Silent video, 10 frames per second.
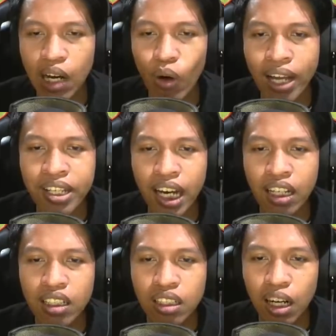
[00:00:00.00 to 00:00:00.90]
nyawanya
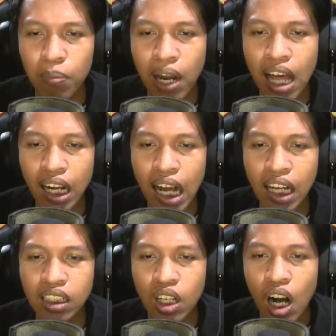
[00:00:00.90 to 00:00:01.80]
ke
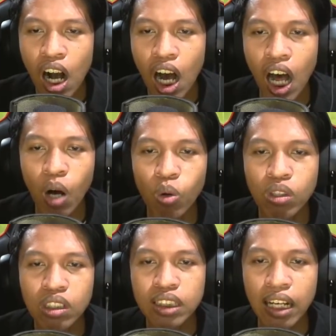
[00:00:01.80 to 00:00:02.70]
belakang. aw
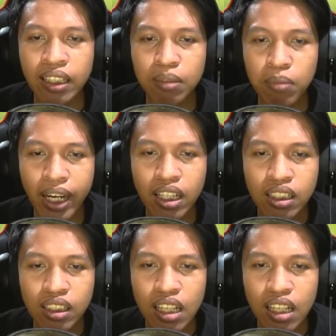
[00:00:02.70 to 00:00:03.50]
sakit men.